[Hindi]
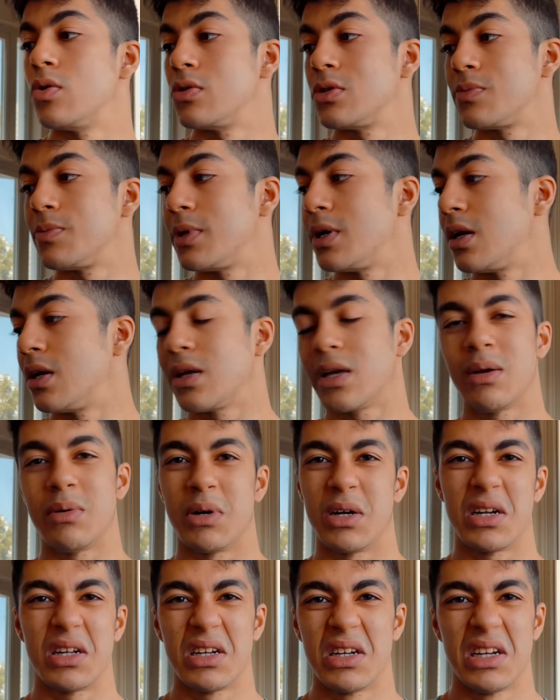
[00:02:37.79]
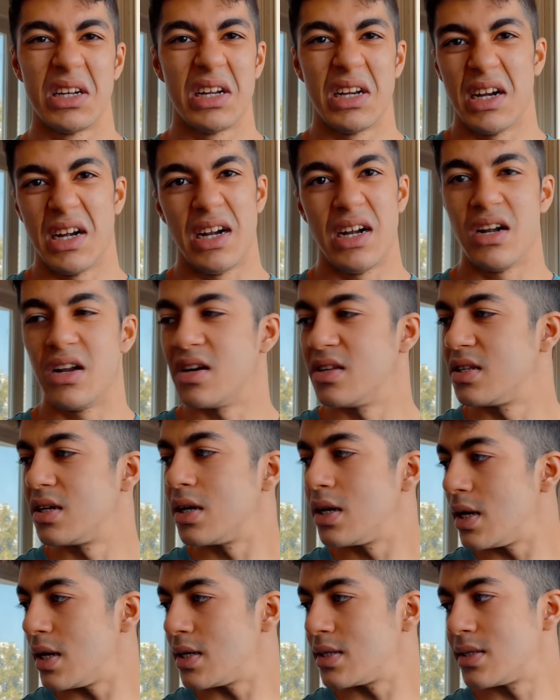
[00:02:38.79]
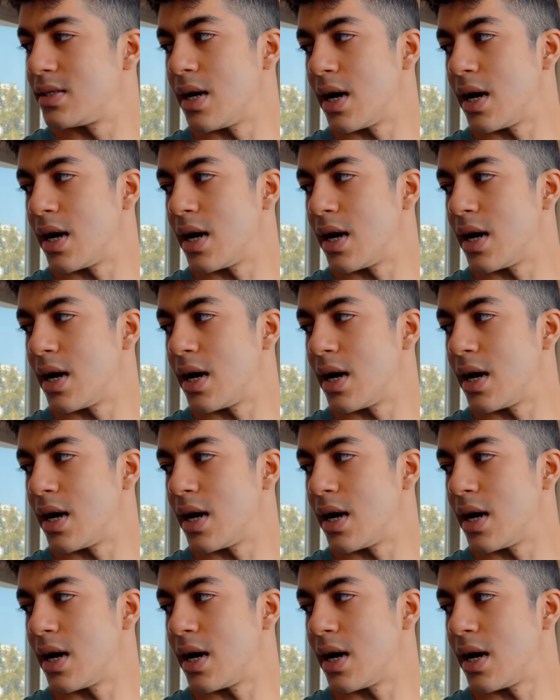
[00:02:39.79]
ओट्स में डाल के बट इट डजेंट टेस्ट